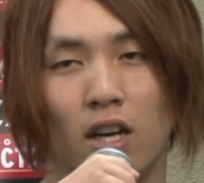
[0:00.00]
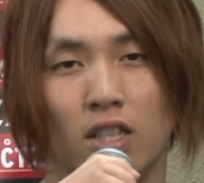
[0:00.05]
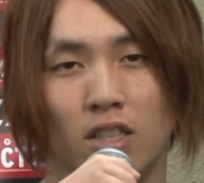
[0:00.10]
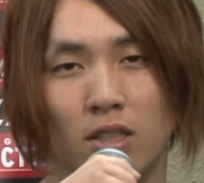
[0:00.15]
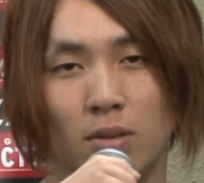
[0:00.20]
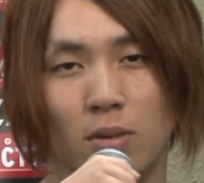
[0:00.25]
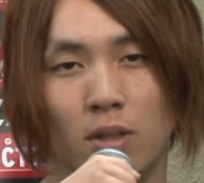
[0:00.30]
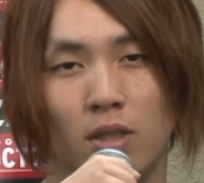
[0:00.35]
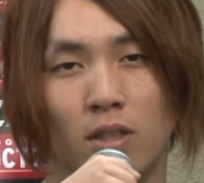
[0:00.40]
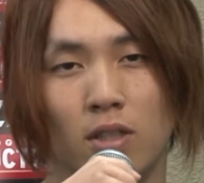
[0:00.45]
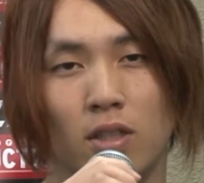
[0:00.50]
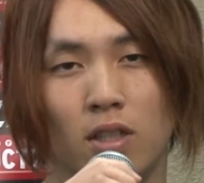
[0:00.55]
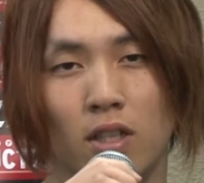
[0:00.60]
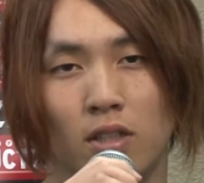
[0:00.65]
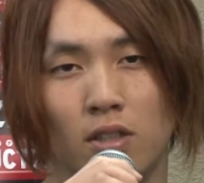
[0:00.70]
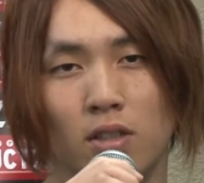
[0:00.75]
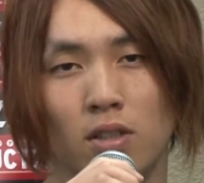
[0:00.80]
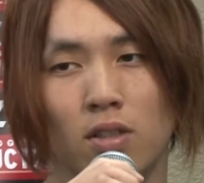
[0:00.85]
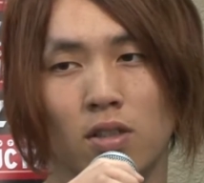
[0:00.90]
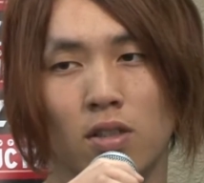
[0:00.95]
はじめで
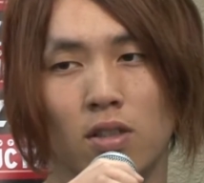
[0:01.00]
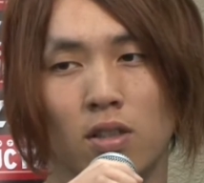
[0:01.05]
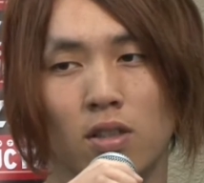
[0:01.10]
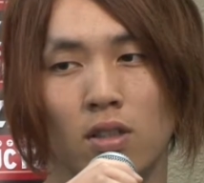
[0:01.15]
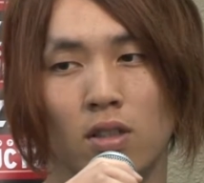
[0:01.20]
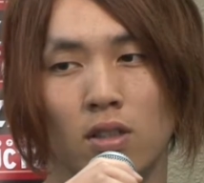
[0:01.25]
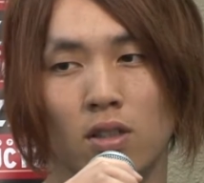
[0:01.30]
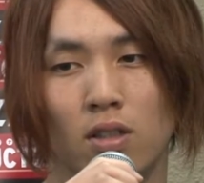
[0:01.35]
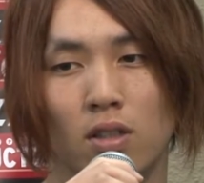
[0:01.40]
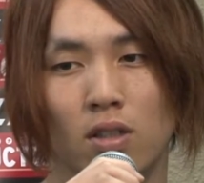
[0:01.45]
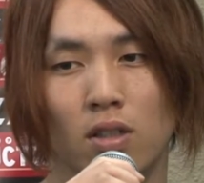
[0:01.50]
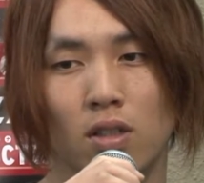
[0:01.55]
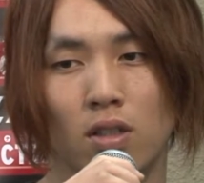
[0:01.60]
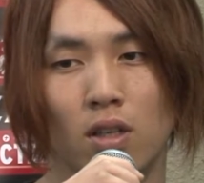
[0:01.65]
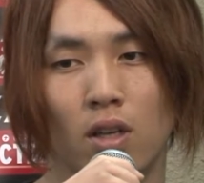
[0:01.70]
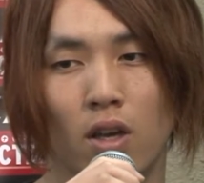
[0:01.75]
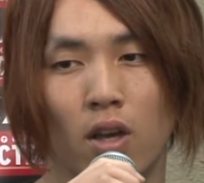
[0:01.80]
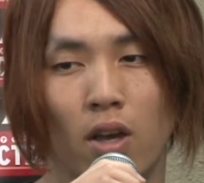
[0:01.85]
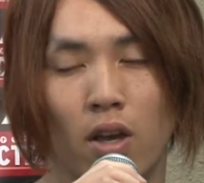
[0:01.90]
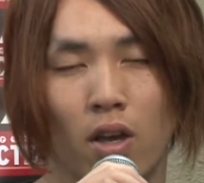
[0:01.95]
す、
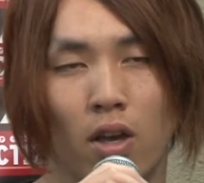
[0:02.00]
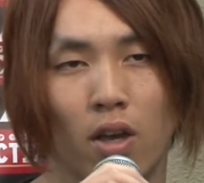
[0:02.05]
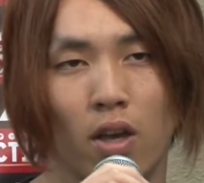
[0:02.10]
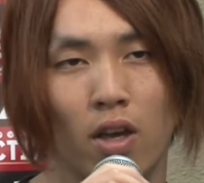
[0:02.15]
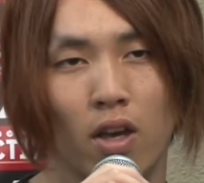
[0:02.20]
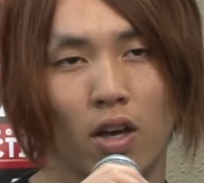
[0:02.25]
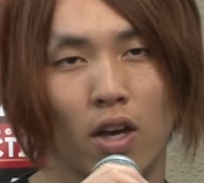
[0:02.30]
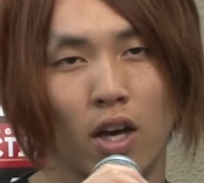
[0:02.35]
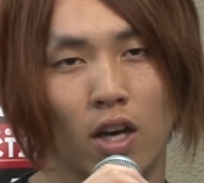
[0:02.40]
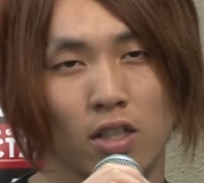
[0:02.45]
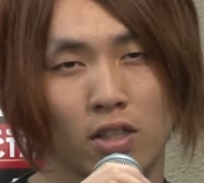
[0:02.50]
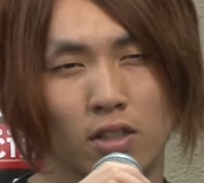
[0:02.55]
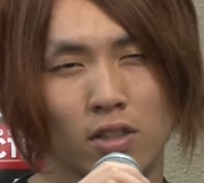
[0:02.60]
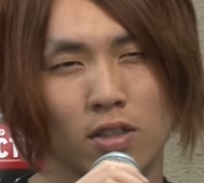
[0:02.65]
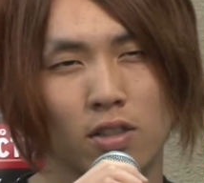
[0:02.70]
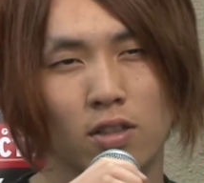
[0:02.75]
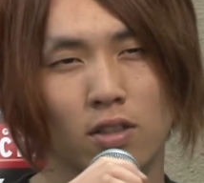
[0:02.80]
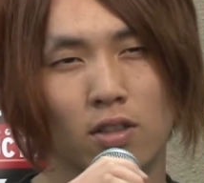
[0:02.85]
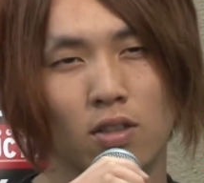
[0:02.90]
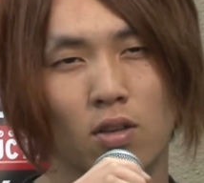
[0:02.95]
えー、
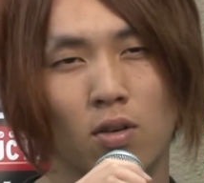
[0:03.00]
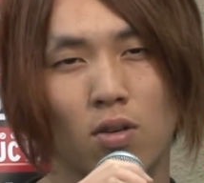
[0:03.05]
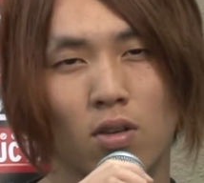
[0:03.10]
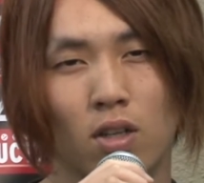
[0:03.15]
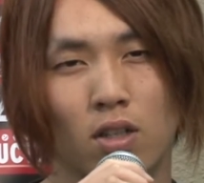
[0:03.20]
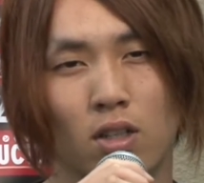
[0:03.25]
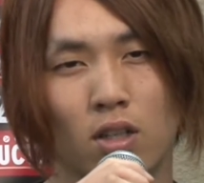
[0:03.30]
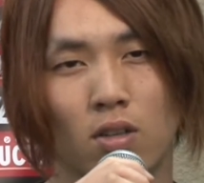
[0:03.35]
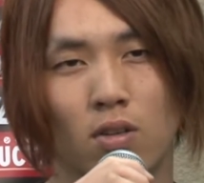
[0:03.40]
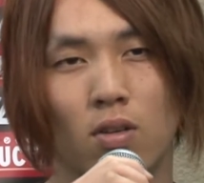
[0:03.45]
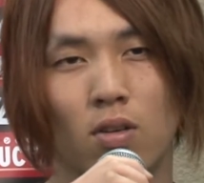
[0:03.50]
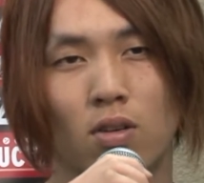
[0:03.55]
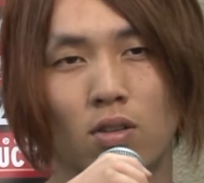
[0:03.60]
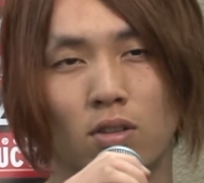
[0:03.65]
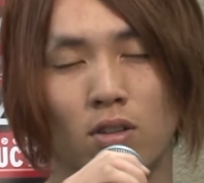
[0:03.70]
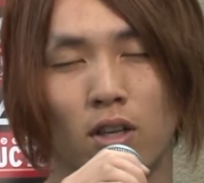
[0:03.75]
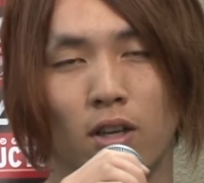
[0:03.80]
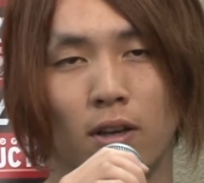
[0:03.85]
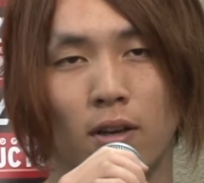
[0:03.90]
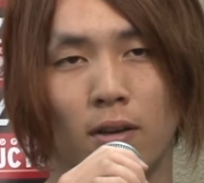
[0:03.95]
初後楽園ホール
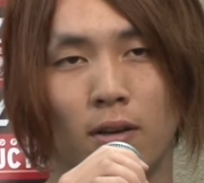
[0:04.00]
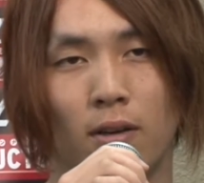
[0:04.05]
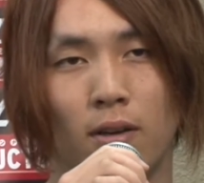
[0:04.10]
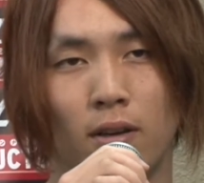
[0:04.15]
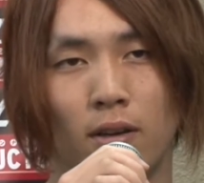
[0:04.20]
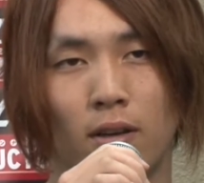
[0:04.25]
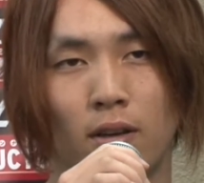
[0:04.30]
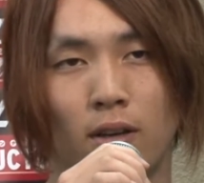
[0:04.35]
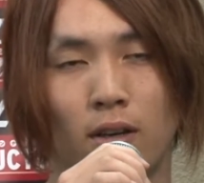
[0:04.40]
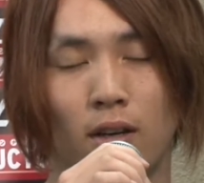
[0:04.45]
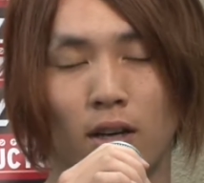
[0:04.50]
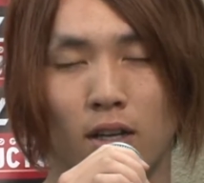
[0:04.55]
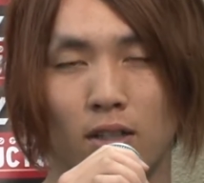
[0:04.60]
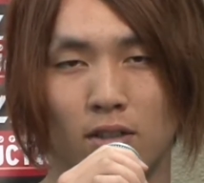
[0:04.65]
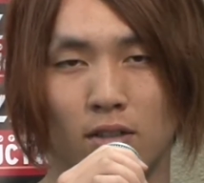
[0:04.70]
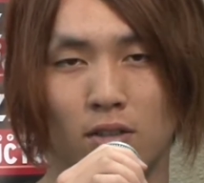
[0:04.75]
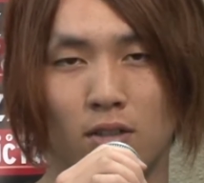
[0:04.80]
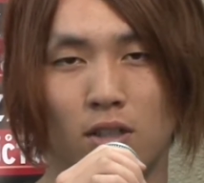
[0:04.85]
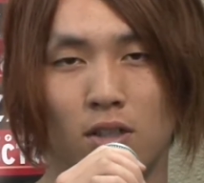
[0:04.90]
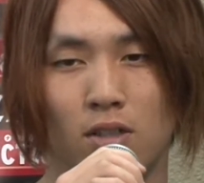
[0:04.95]
で
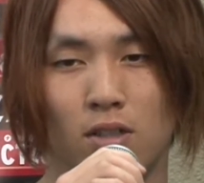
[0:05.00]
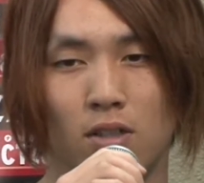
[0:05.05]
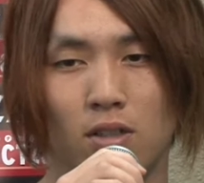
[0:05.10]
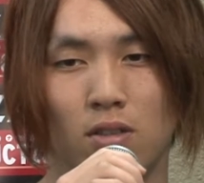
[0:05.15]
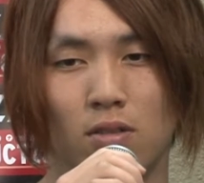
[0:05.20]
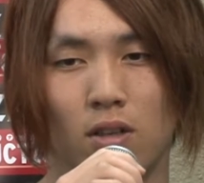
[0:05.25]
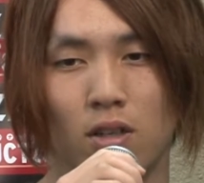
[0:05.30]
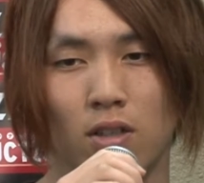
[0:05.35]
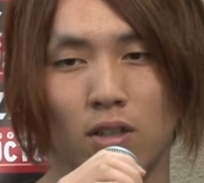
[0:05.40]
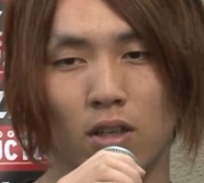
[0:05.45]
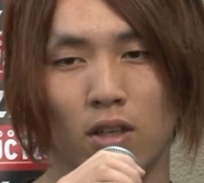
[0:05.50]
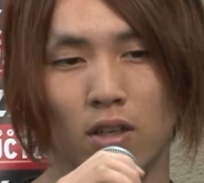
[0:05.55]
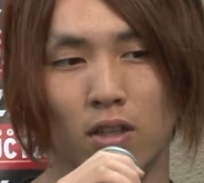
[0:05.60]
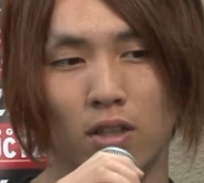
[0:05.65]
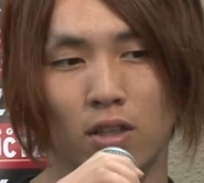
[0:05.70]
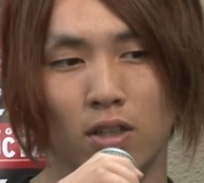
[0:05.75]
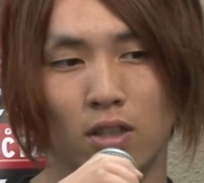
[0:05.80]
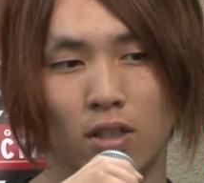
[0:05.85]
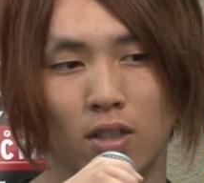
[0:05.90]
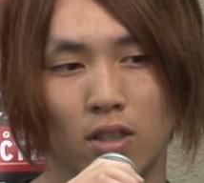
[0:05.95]
初レッスルワンで
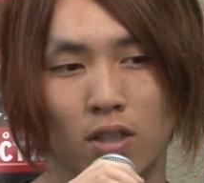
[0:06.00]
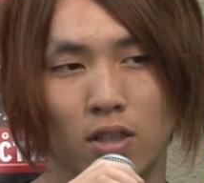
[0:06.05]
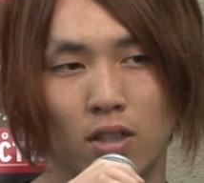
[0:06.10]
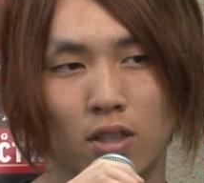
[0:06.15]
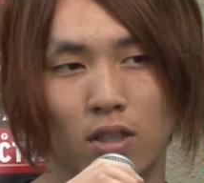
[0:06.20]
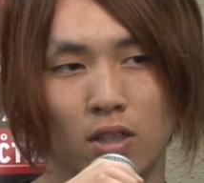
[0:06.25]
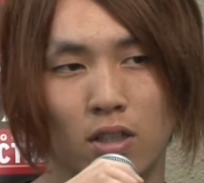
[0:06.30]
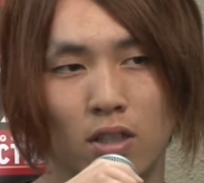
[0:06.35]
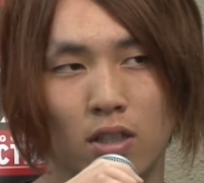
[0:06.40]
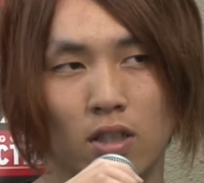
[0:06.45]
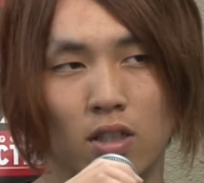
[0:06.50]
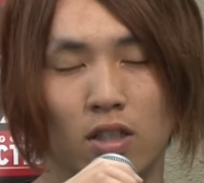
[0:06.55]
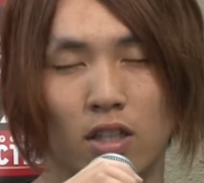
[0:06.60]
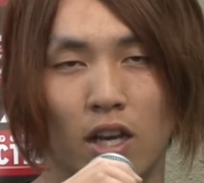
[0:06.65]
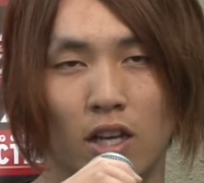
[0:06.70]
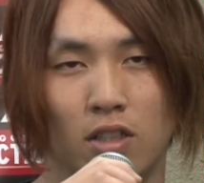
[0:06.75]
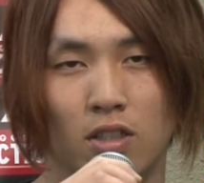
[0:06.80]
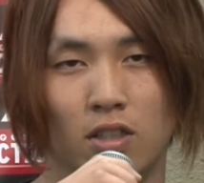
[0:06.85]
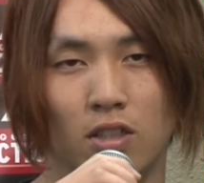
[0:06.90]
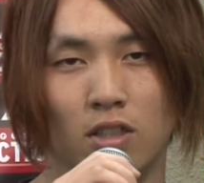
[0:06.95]

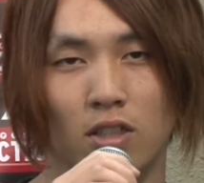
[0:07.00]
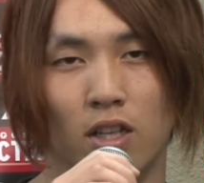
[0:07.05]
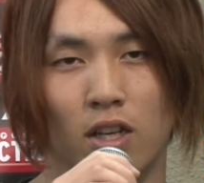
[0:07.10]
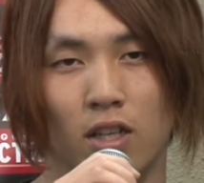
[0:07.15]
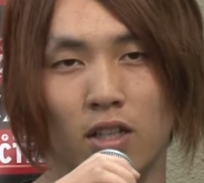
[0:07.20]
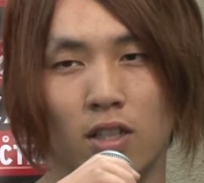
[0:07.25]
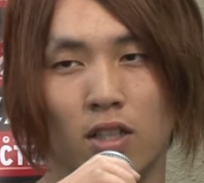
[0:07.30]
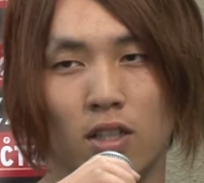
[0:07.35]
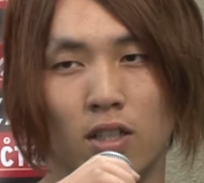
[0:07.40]
第一試合、